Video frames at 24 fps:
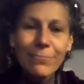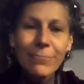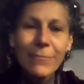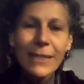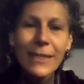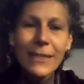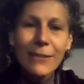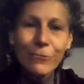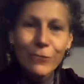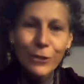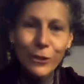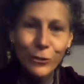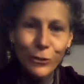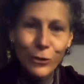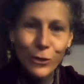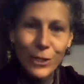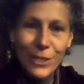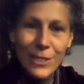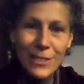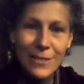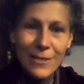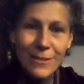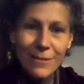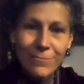
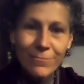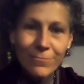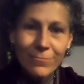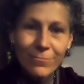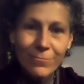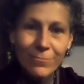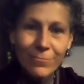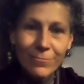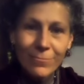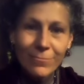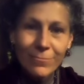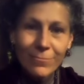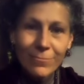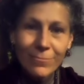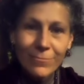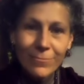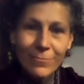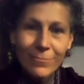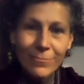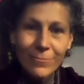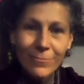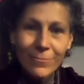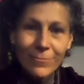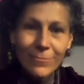maravilhosa
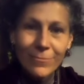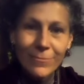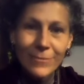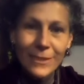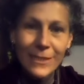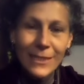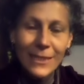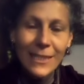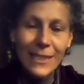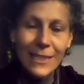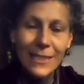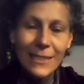e